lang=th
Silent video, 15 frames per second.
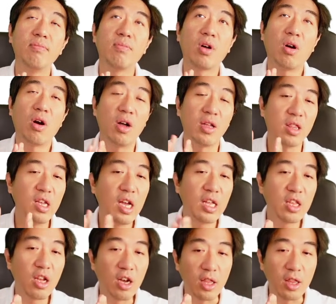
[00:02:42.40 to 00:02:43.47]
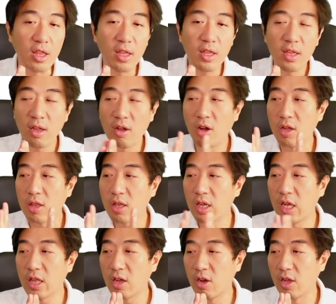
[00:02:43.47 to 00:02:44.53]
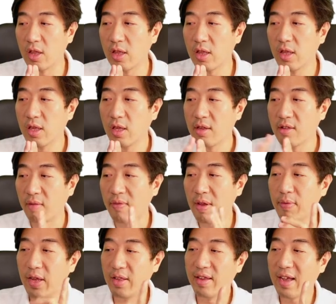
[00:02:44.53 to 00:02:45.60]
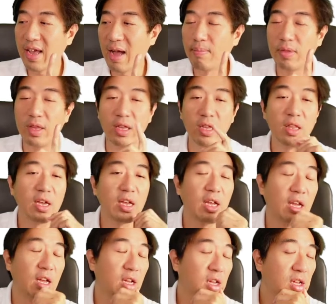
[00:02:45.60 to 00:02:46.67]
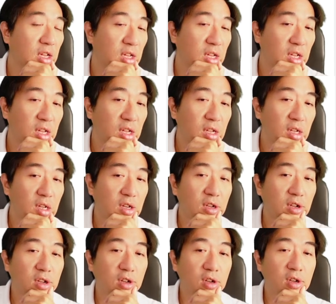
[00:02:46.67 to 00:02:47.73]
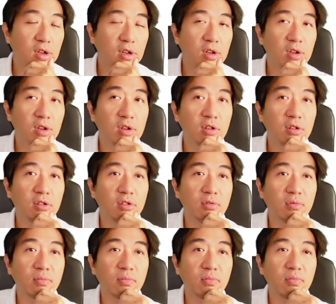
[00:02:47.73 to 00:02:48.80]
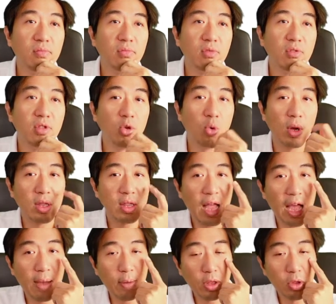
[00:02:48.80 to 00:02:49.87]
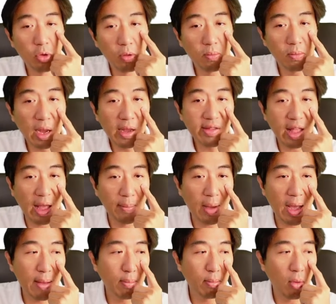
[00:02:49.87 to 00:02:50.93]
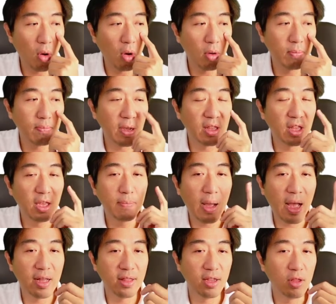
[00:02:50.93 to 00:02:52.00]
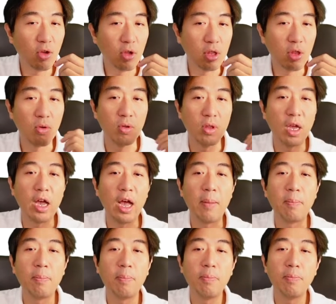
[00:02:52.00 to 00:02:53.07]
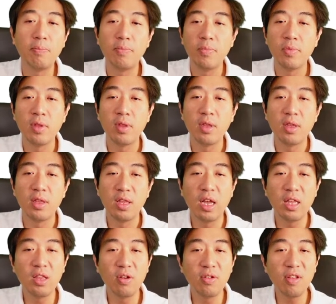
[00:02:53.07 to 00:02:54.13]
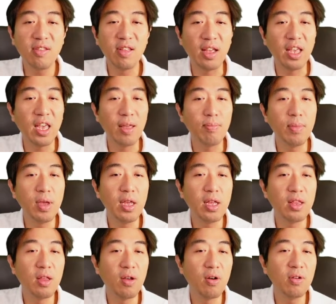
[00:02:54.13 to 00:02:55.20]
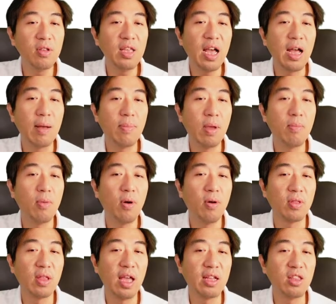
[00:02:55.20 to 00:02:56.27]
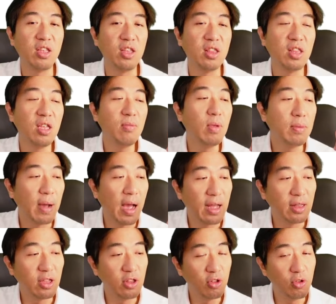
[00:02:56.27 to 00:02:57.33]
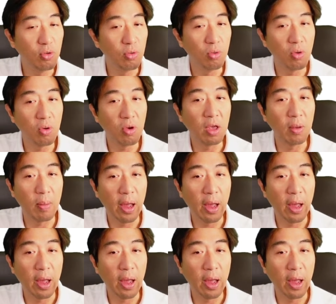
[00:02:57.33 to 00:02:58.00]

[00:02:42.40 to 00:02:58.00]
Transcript: ขอเตือนก่อนสำหรับกิจกรรมนี้นะฮะคือดวงตามนุษย์ไม่สามารถมองไปที่พระอาทิตย์โดยตรงนะครับถ้าน้องจะสังเกตเมฆน้องอย่าไปมองทางทิศที่มีพระอาทิตย์อยู่โอเคไหม